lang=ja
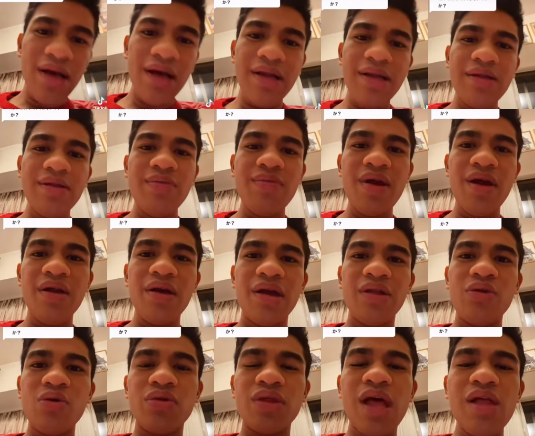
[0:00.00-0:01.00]
に見えるけ
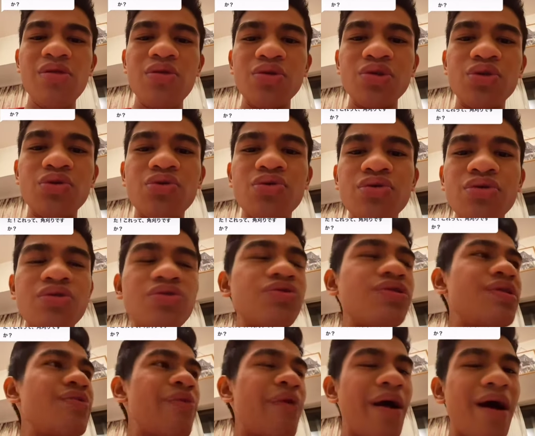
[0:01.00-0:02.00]
ど、担当直入に
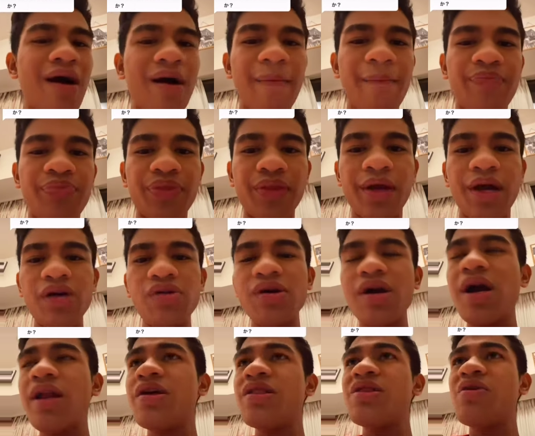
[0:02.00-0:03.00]
は角刈
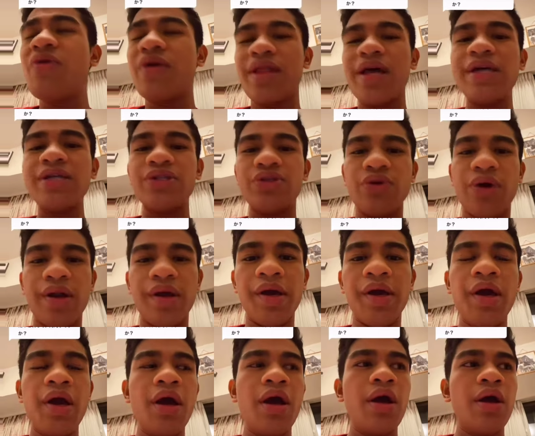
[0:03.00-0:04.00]
りではないんですよ、あれ。
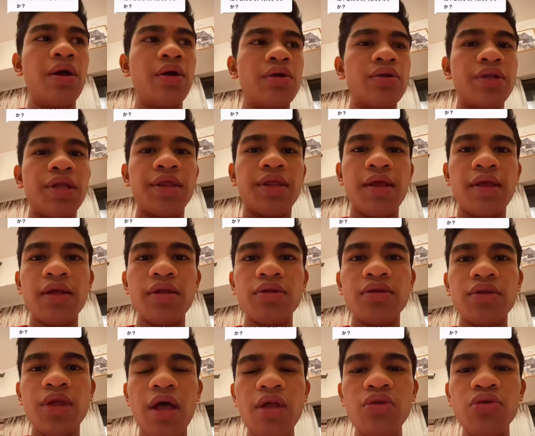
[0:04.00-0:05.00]
だって、
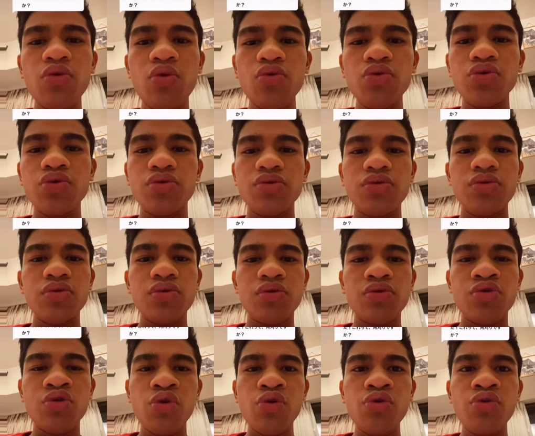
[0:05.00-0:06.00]
担当
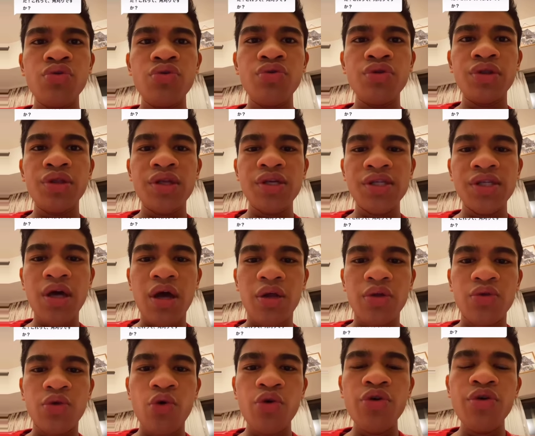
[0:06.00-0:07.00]
直入ってさ、
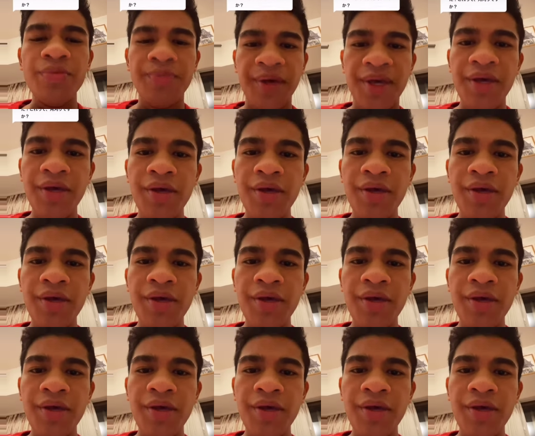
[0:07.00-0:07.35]
どういう意味